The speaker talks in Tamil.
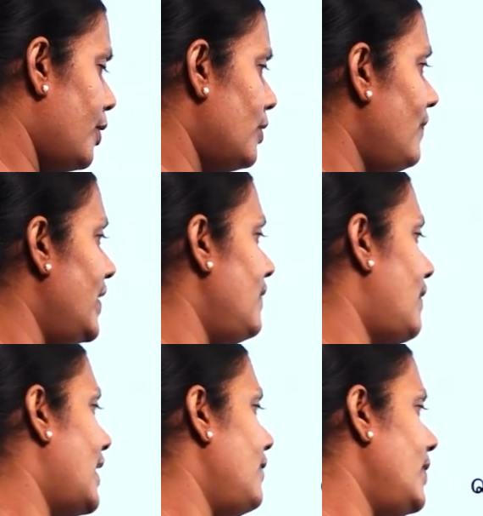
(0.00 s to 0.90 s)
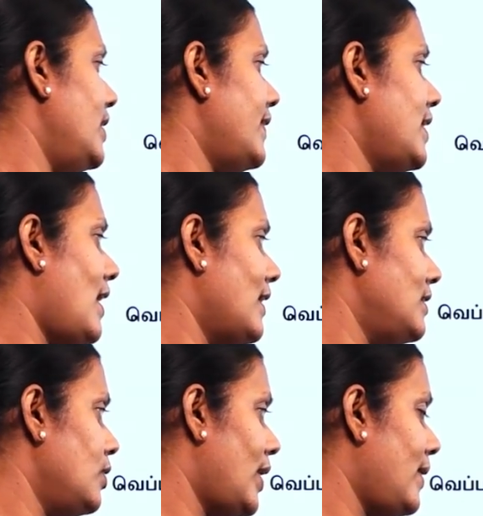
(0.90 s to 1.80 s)
பொழுது விரிவடையும் விரிவடை
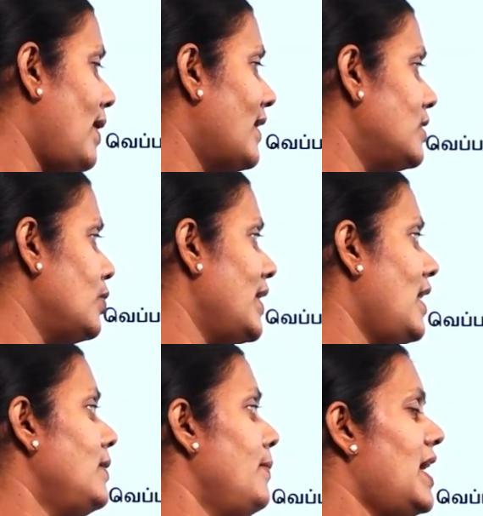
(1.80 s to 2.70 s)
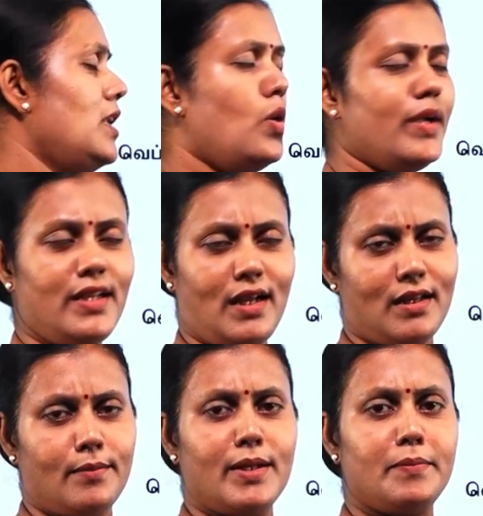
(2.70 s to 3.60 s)
அடர்த்தி குறையும் அடர்த்தி குறையும் அது மேல் நோக்கி
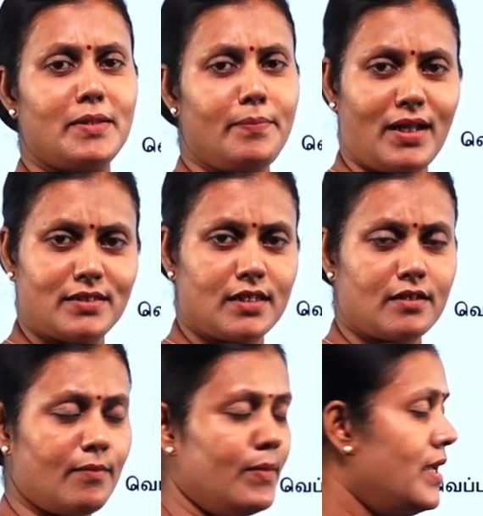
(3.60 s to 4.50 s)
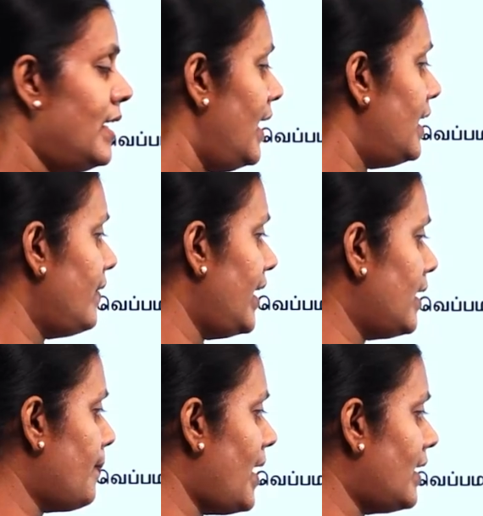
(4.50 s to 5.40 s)
நகரும் என்பது பார்த்துருக்கிறோம் எனவே
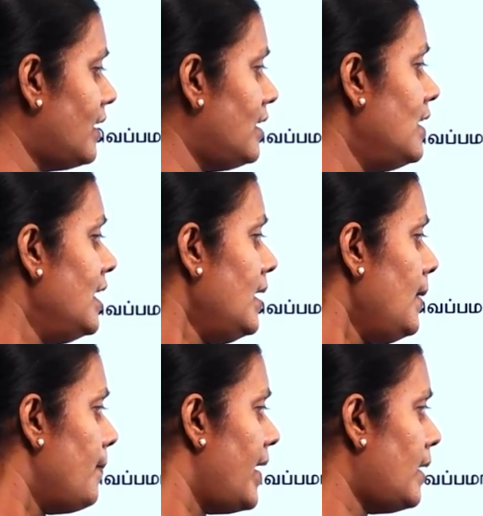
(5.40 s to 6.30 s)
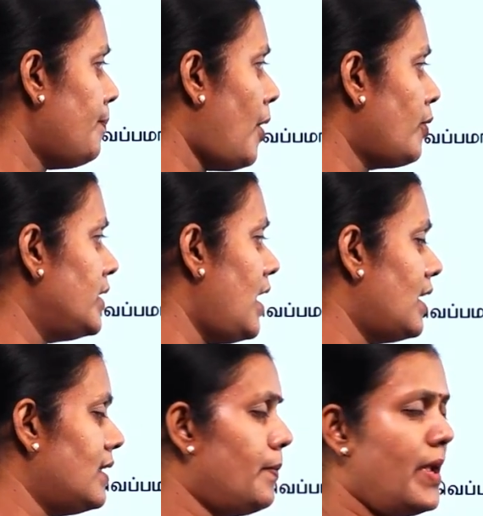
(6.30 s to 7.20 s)
இங்கே பாருங்கள்
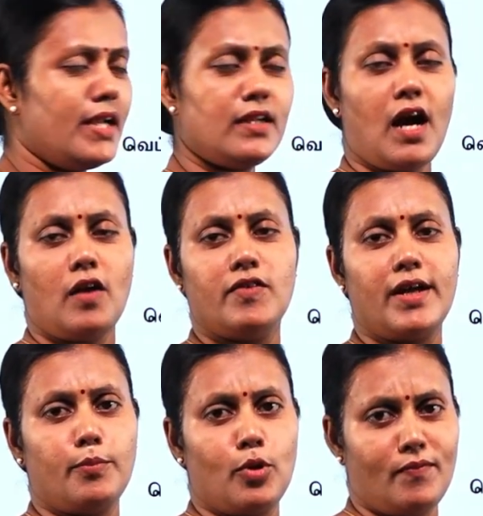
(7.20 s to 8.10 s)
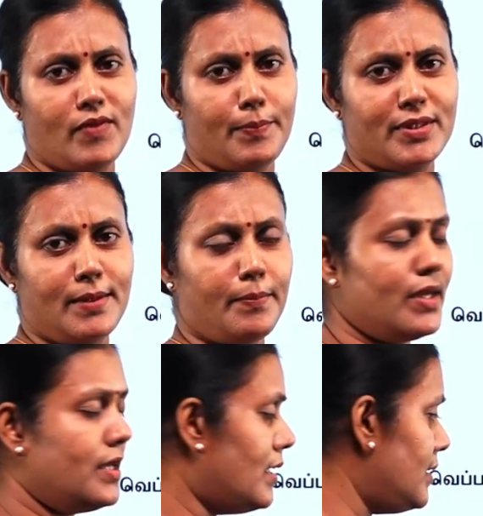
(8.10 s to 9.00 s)
மேற்பகுதியானது மேற்காகுகை மூலம் வெப்பத்தை
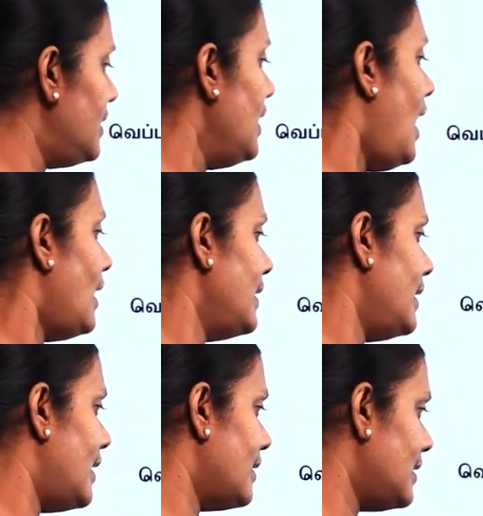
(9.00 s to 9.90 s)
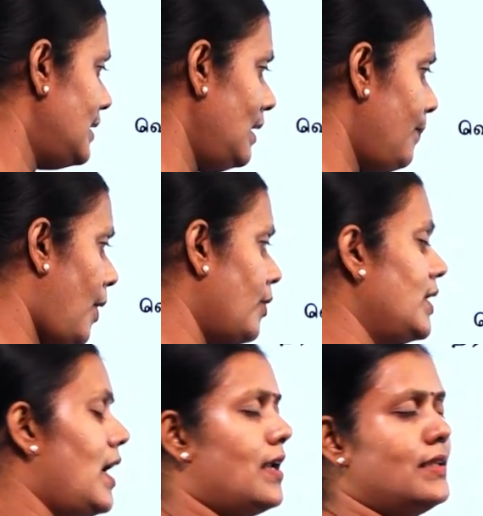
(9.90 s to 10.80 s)
பெறுகின்றது அதே நேரம்
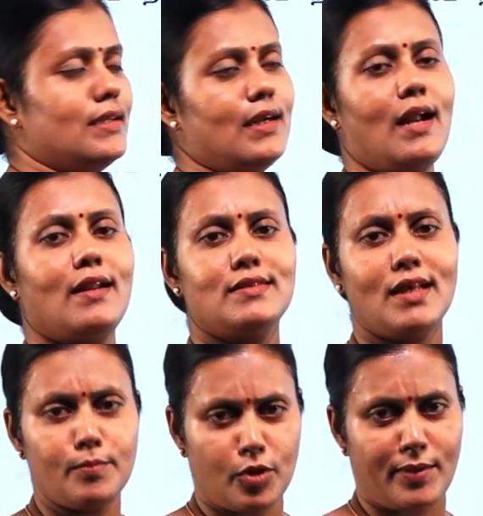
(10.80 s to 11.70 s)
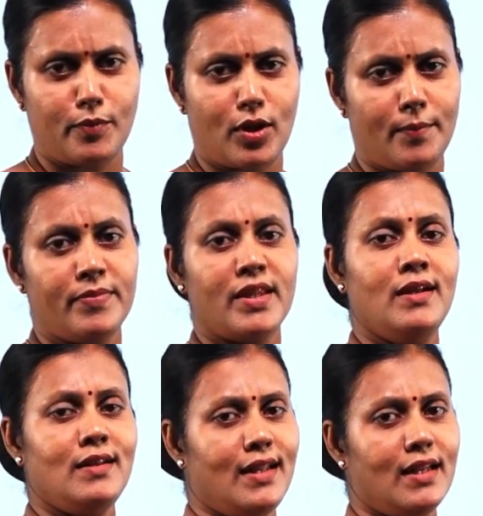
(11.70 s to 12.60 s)
கீழ்ப்பகுதியானது கடத்தல் முறை மூலம்
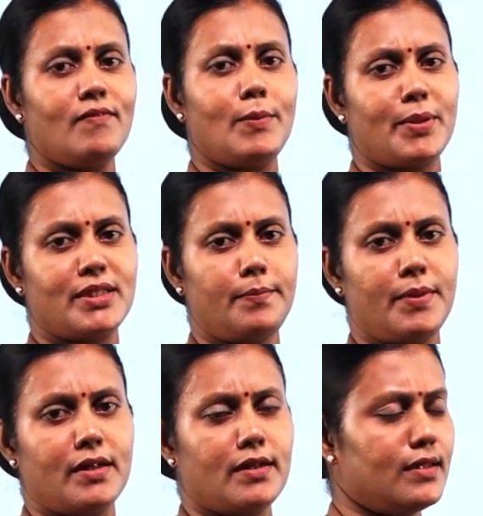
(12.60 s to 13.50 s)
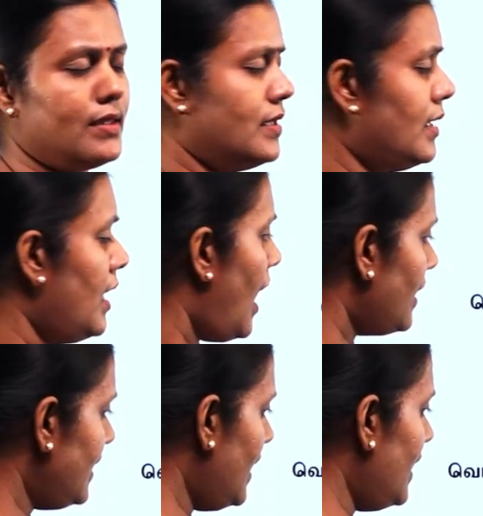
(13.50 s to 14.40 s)
நீர் வெப்பத்தை பெறுகின்றது
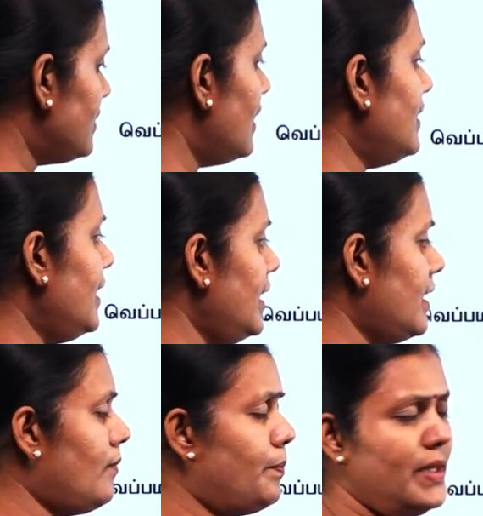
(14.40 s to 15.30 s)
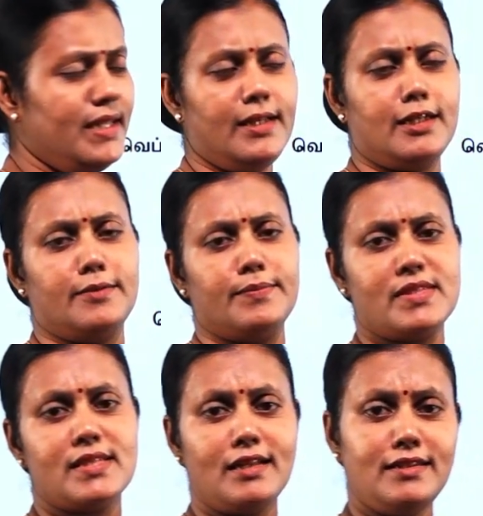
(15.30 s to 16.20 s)
அதே நேரத்தில் நீர் எப்படி இருக்கு
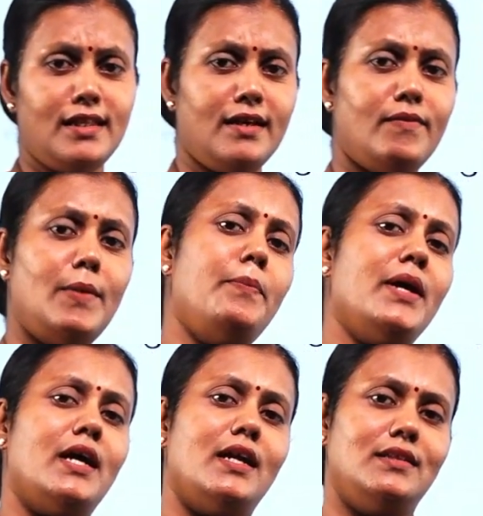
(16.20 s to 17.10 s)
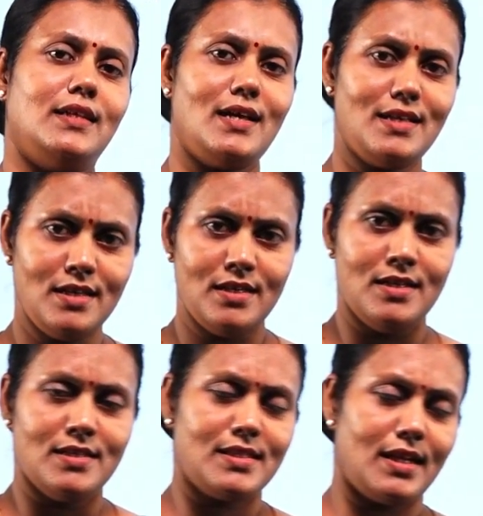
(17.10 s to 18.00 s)
சிறந்த வெப்ப கடத்திய
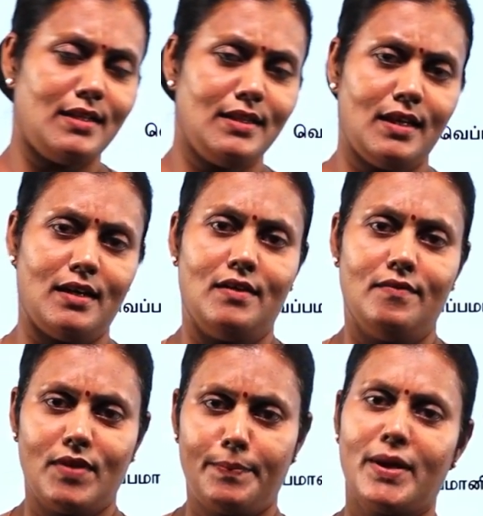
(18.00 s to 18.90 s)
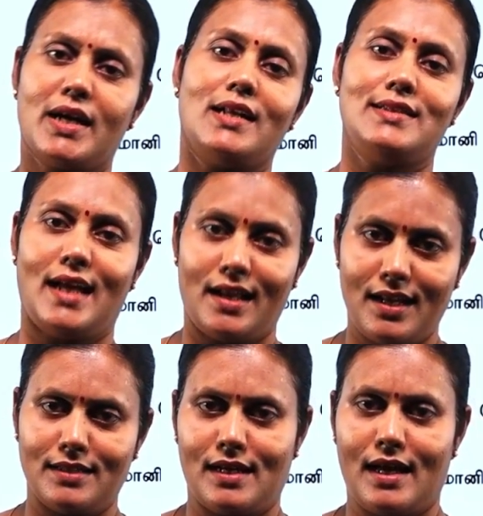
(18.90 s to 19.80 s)
சிறந்த வெப்ப கடத்தி
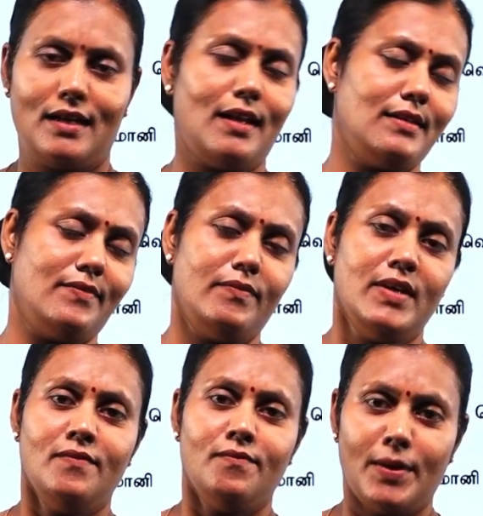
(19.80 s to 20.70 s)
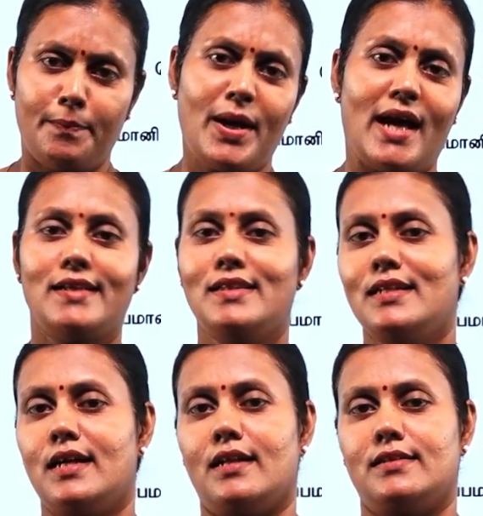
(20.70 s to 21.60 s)
அல்லாத அல்லது வெப்ப
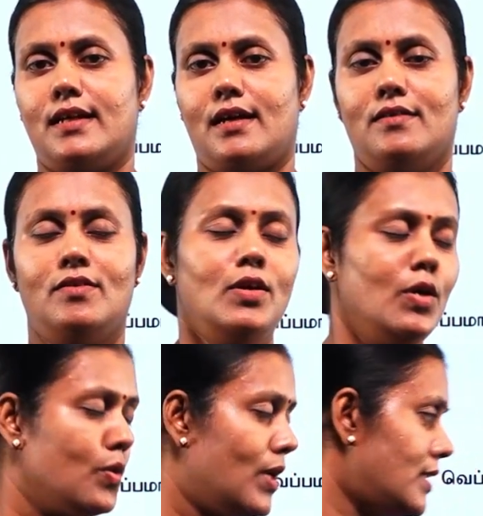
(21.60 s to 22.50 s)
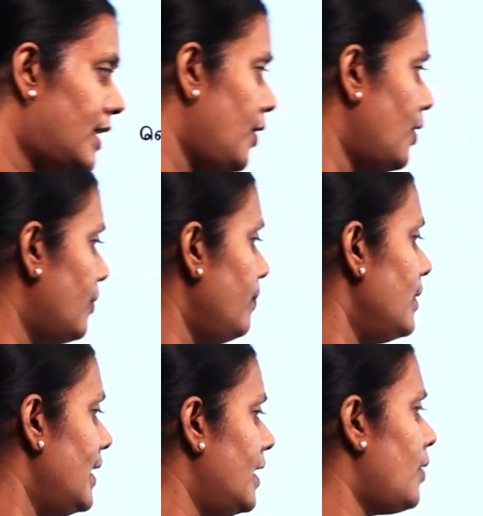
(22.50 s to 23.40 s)
அரிதிற் கடத்தியா உங்களுக்கு தெரியணும்
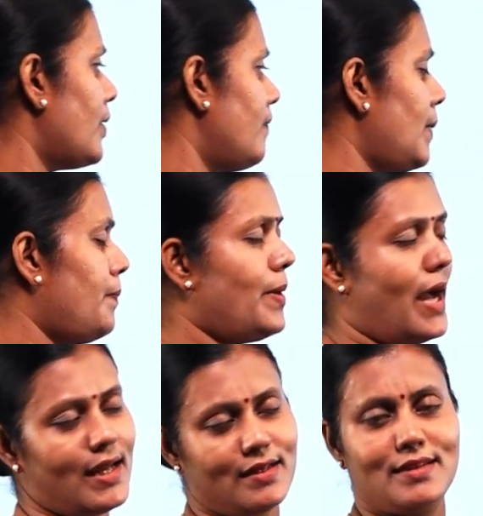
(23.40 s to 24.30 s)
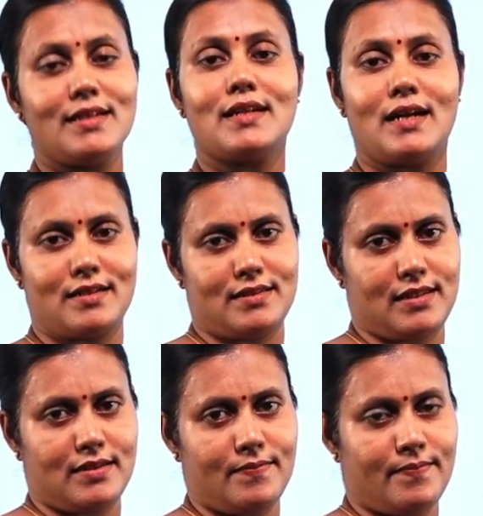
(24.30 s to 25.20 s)
நீர் ஒரு வெப்ப அரிதிற்
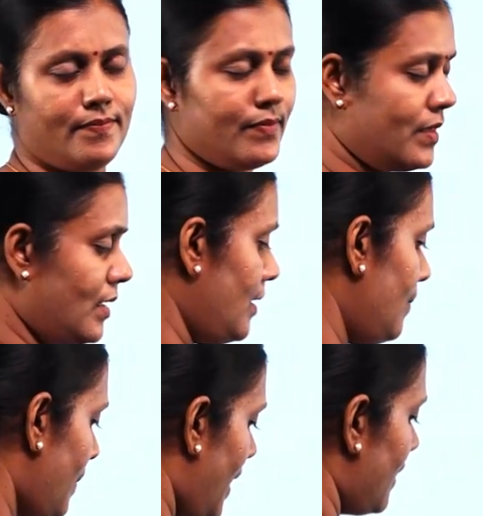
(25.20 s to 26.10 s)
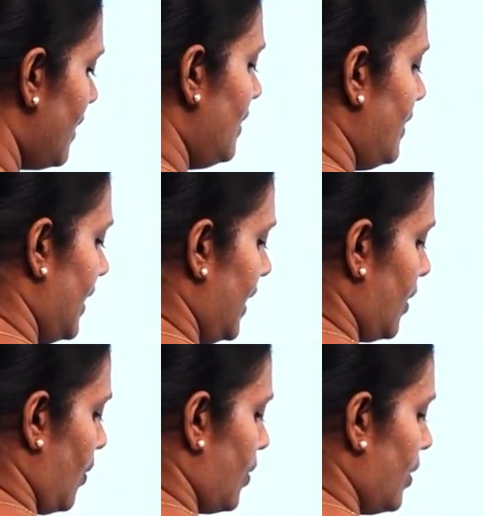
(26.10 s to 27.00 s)
கடத்தி பாருங்கள்
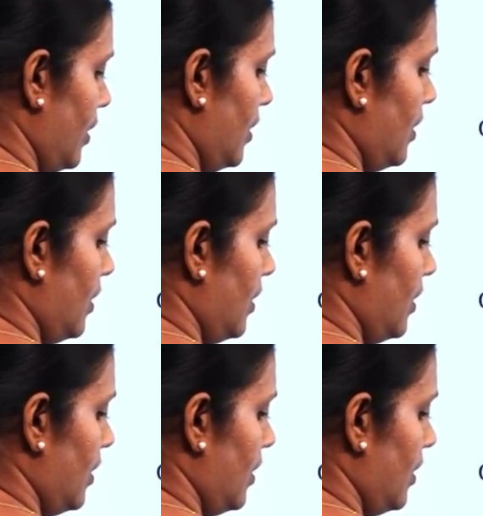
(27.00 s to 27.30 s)
நீர் ஒரு